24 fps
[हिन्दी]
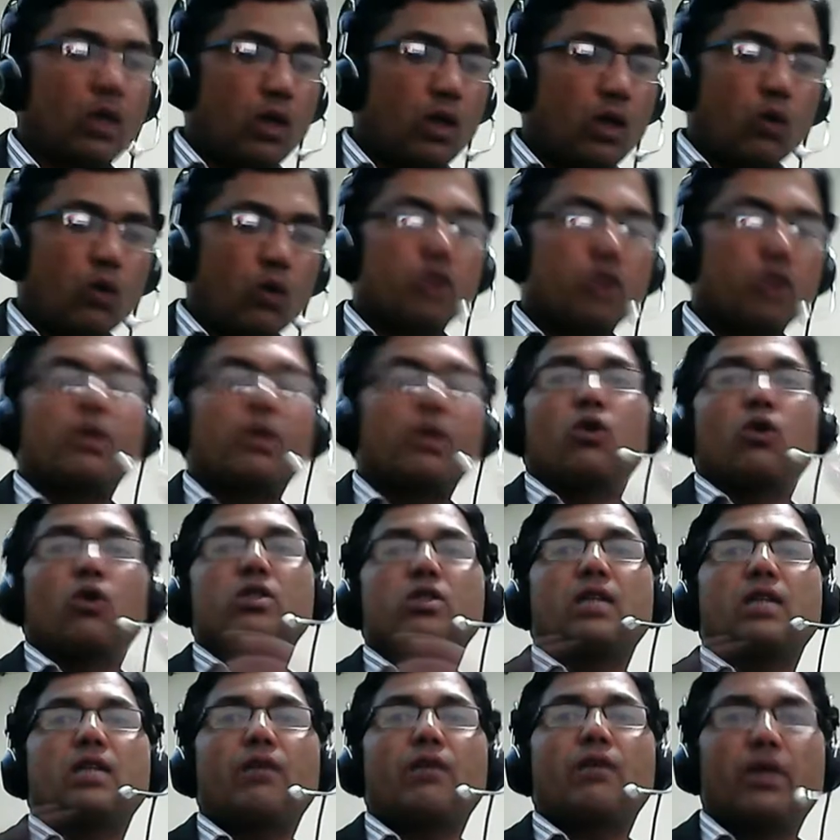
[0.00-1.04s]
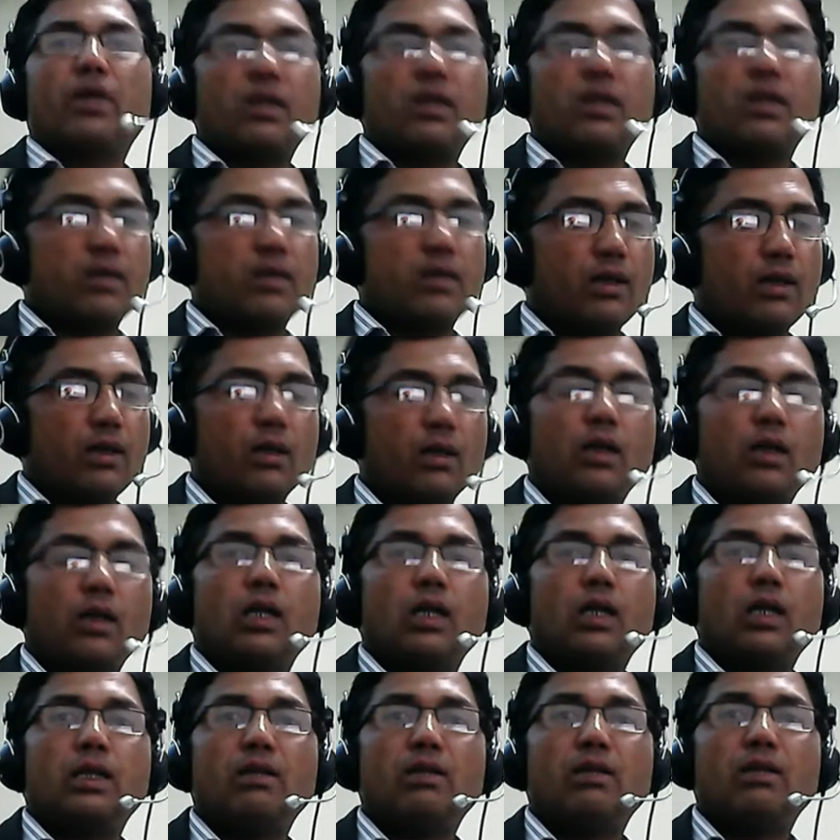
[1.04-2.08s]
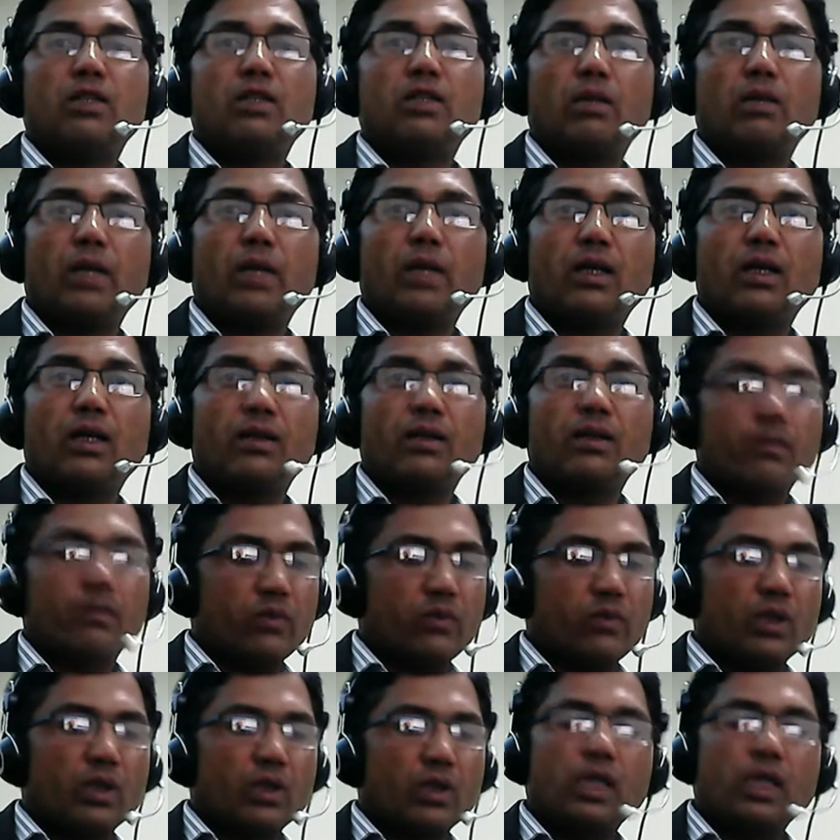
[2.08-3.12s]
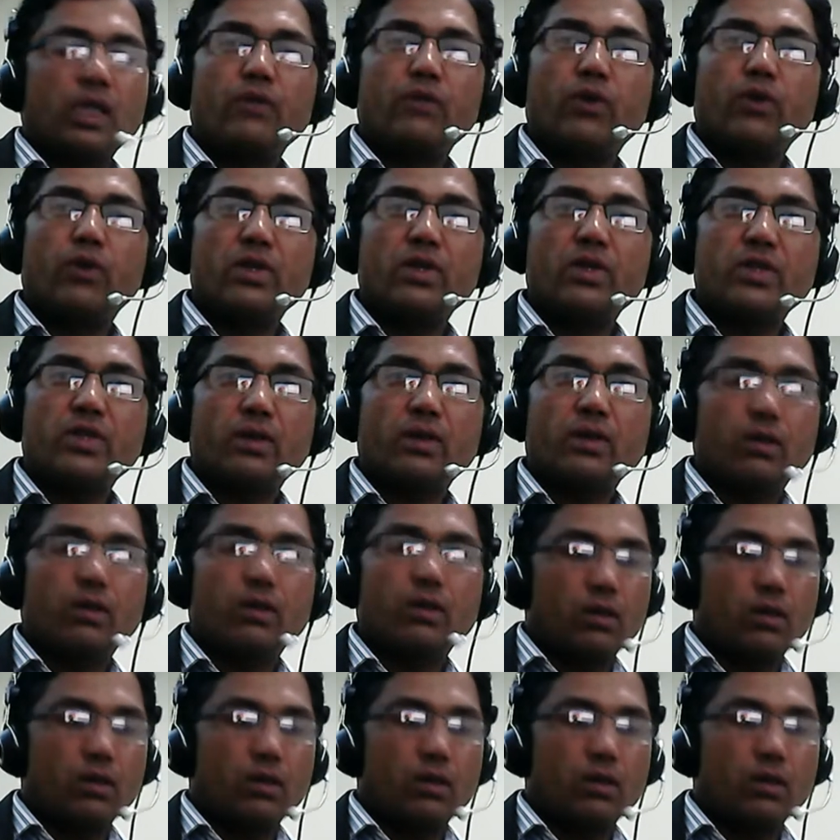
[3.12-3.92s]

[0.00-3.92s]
उसमें कौन से चार फैक्टर्स हैं डिसीशन मेकर इन्फ्लुएंसर